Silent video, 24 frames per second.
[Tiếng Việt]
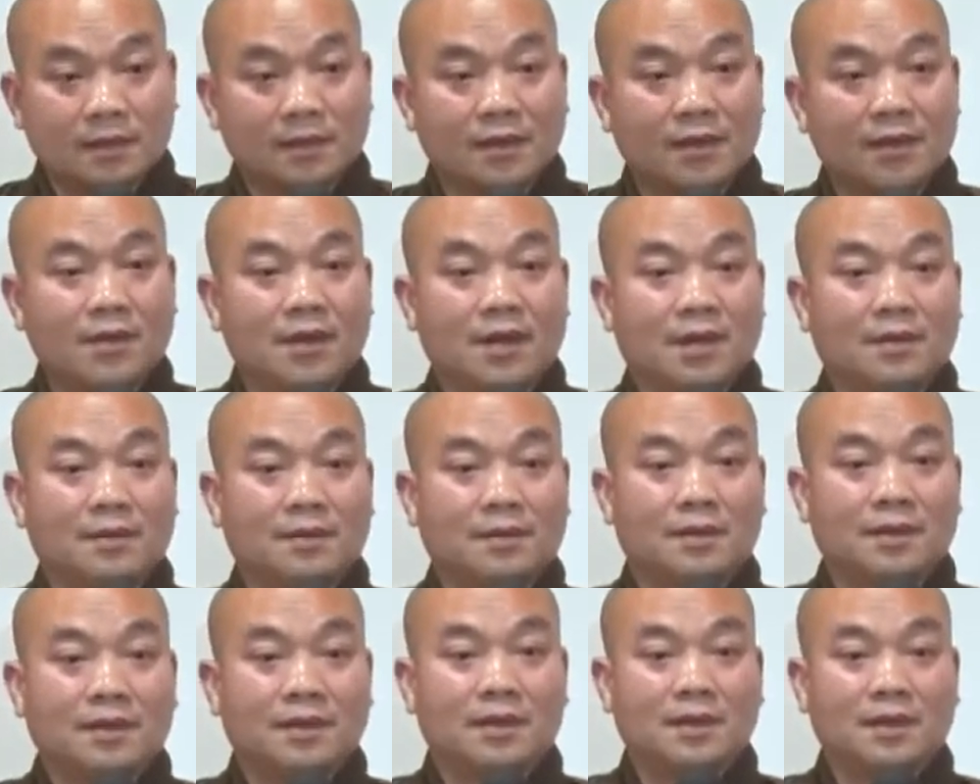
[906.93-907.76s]
đúng
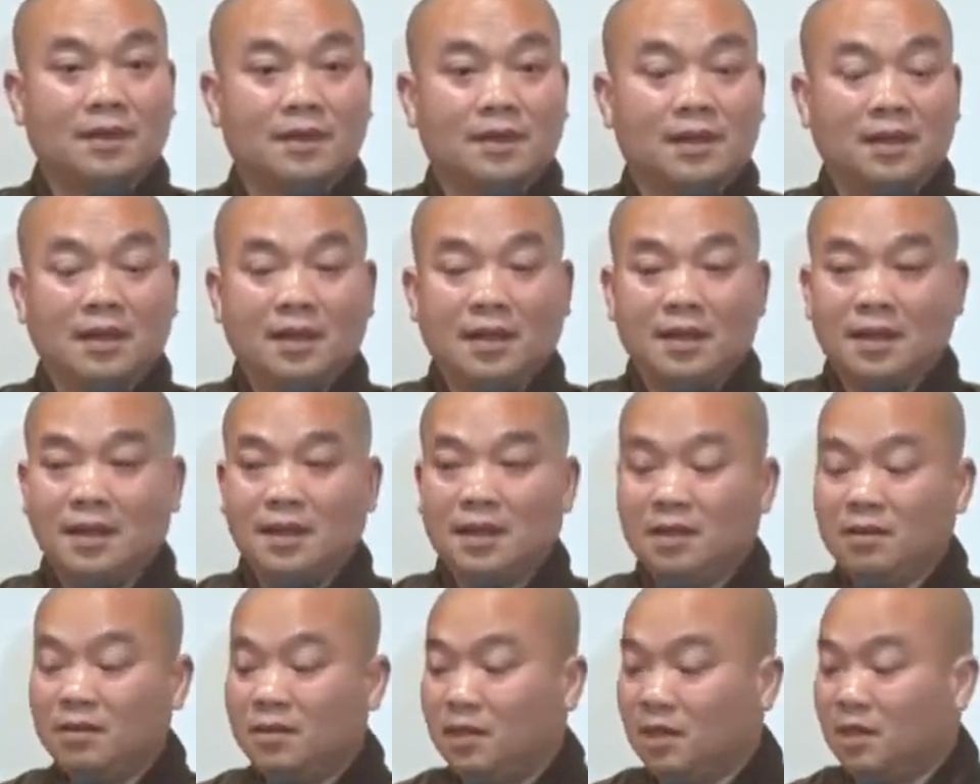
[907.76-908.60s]
không
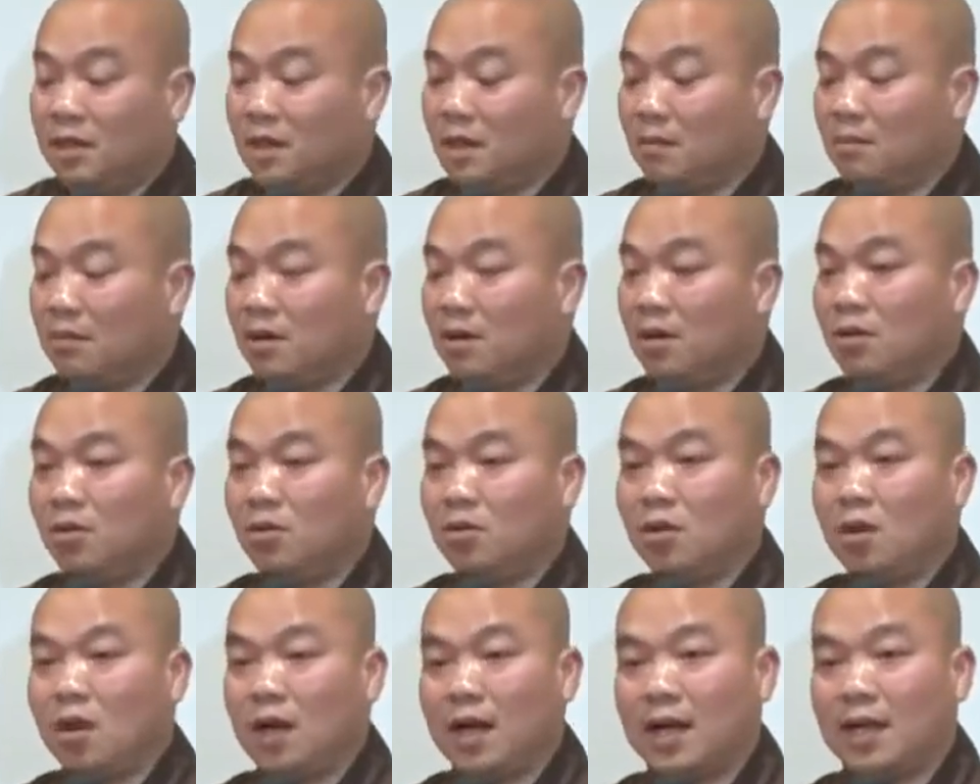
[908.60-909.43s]
nếu như không có đóa
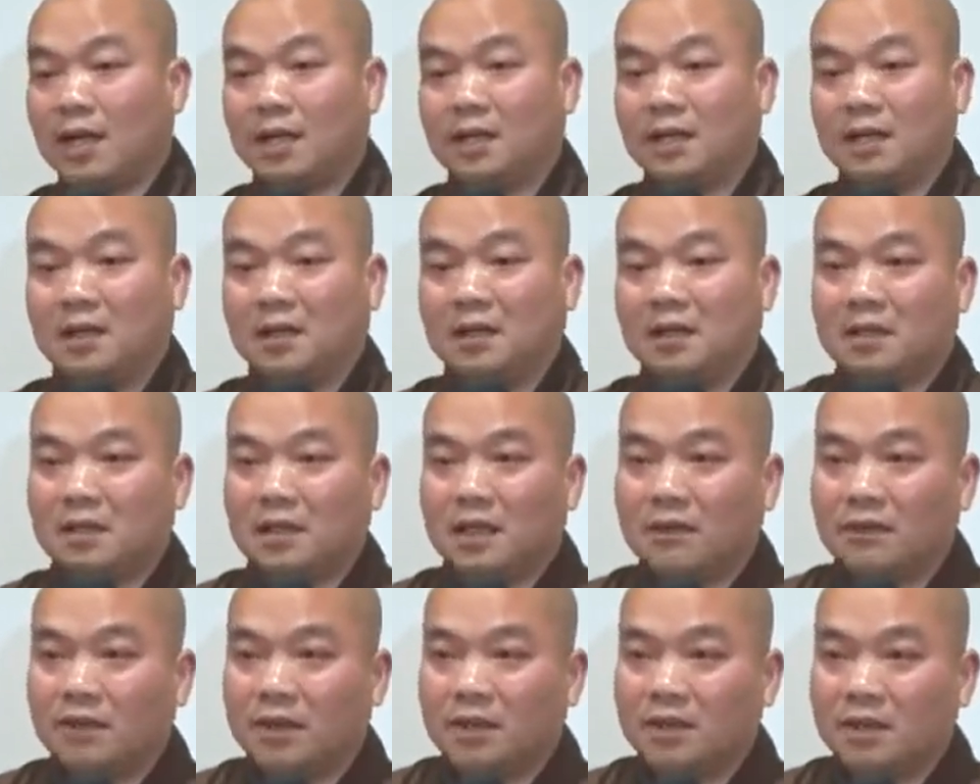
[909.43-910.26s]
hoa
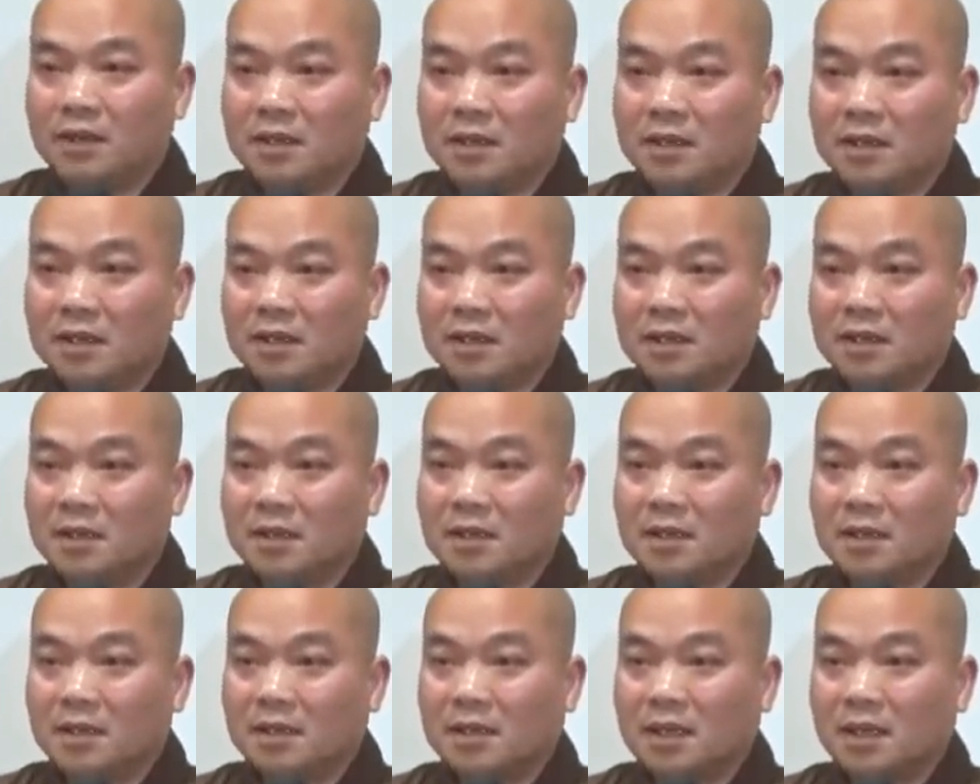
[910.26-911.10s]
các vị nói
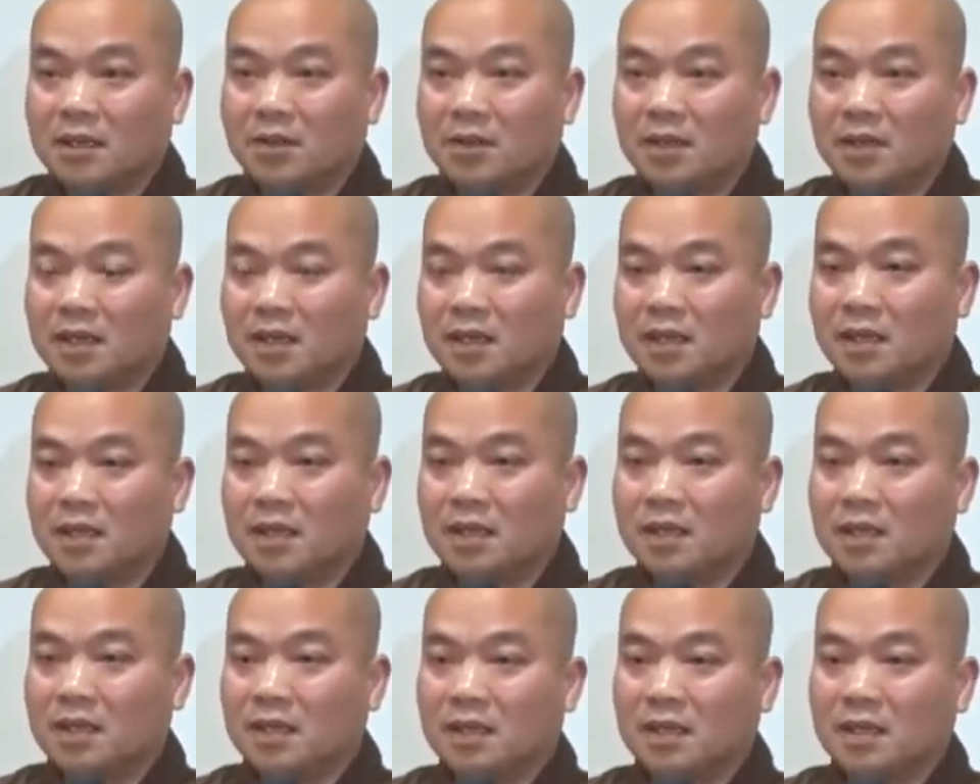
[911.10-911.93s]
thầy nói á,
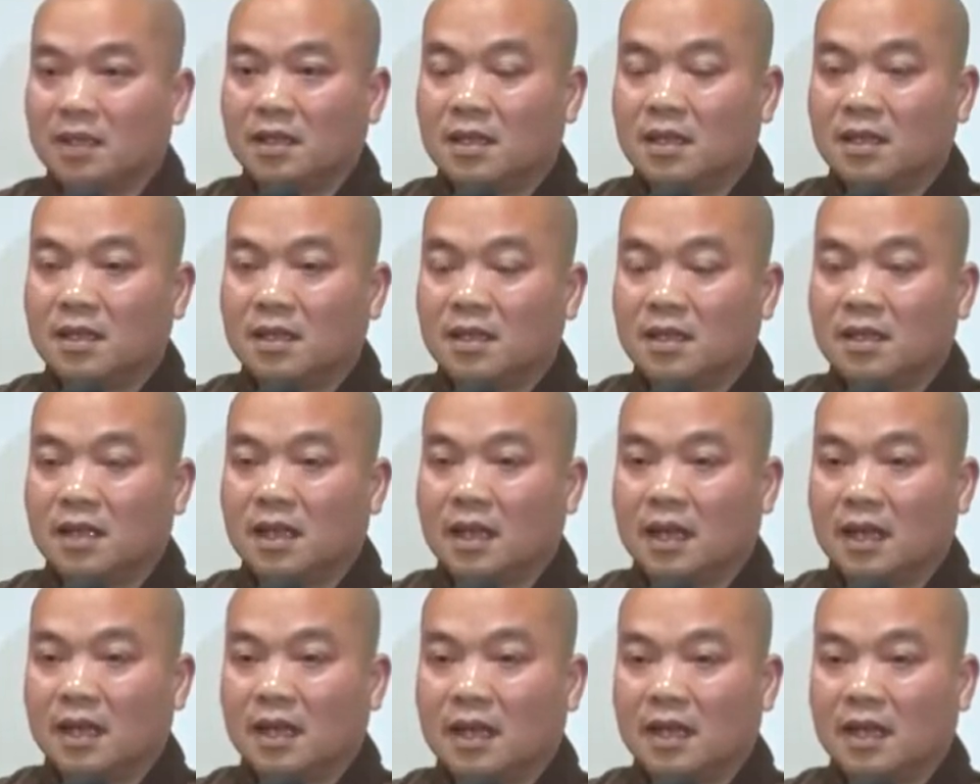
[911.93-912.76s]

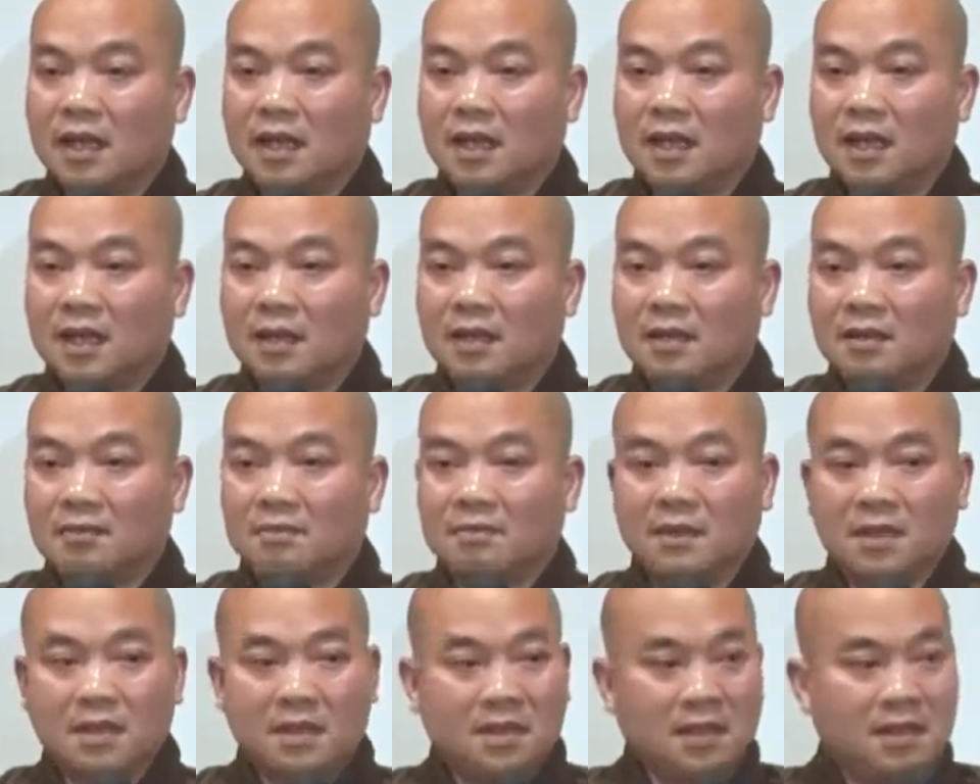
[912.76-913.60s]
là
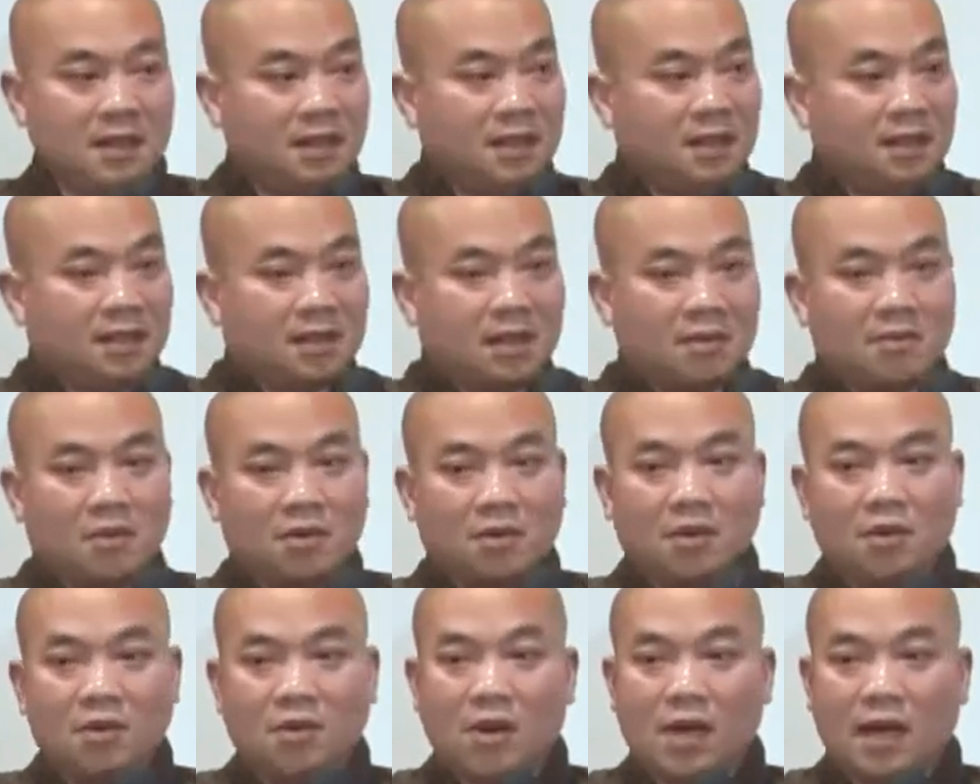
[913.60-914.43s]
bên kia có một
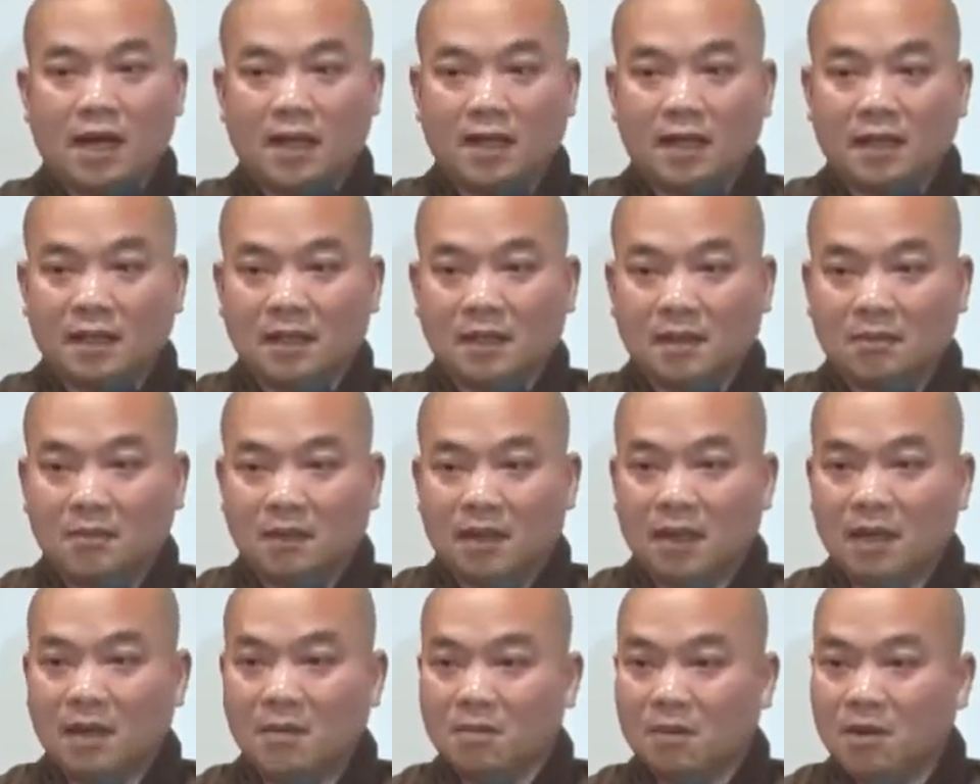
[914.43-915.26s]
đóa hoa
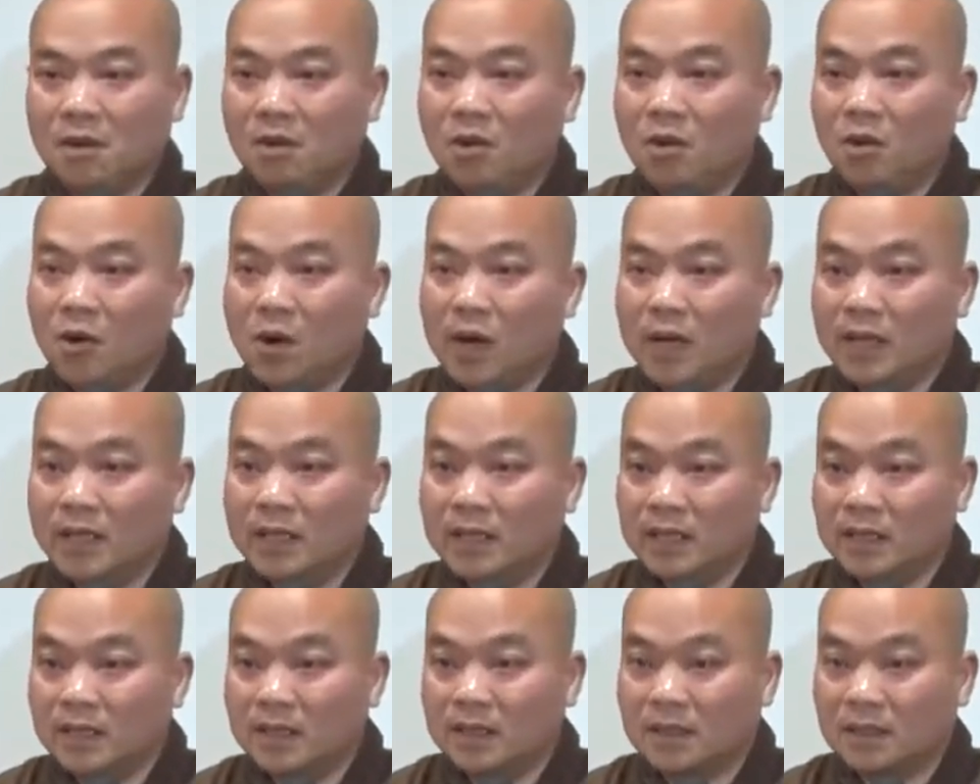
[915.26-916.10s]
mà không có đóa hoa để
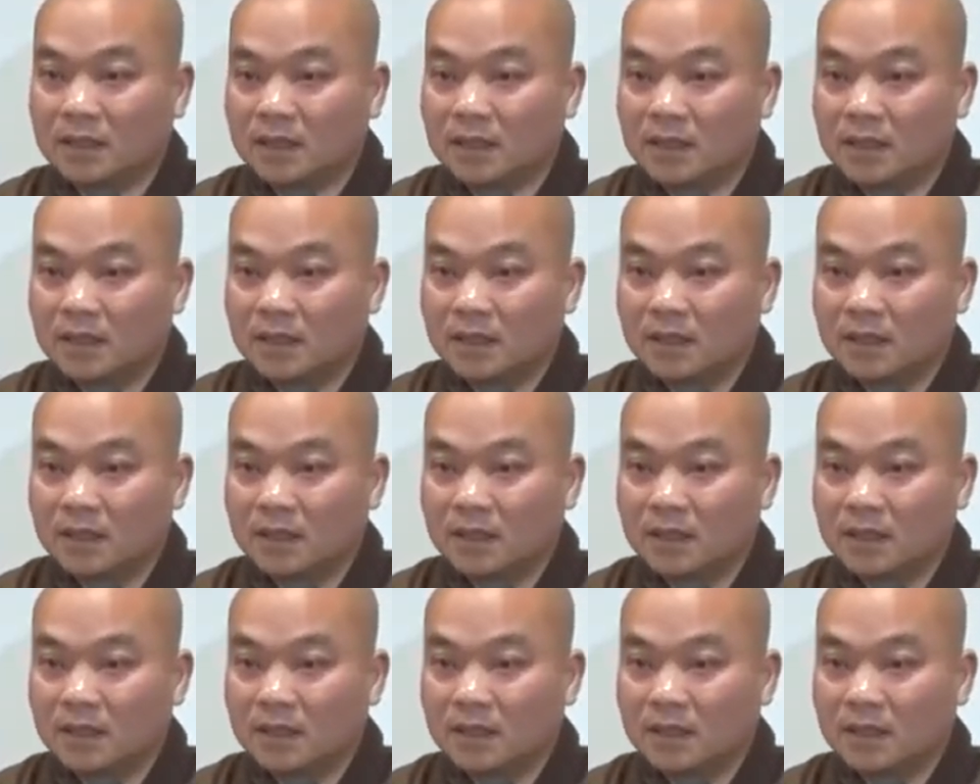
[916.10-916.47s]
nhìn